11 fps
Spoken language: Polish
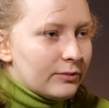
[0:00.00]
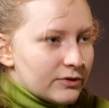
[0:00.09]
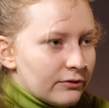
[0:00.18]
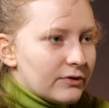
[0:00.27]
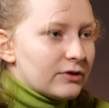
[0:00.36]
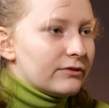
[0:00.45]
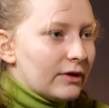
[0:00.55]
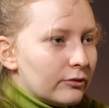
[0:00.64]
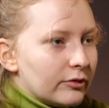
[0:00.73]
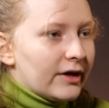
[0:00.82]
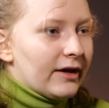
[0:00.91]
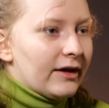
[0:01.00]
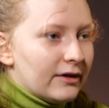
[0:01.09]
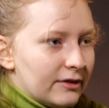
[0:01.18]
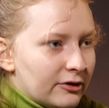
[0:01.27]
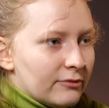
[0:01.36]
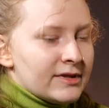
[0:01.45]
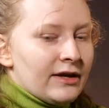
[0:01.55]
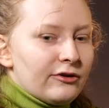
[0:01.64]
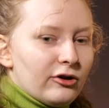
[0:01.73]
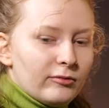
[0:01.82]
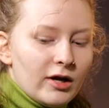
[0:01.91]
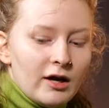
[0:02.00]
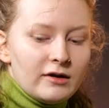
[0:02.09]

po prostu wierzą w naukę, idą za nią,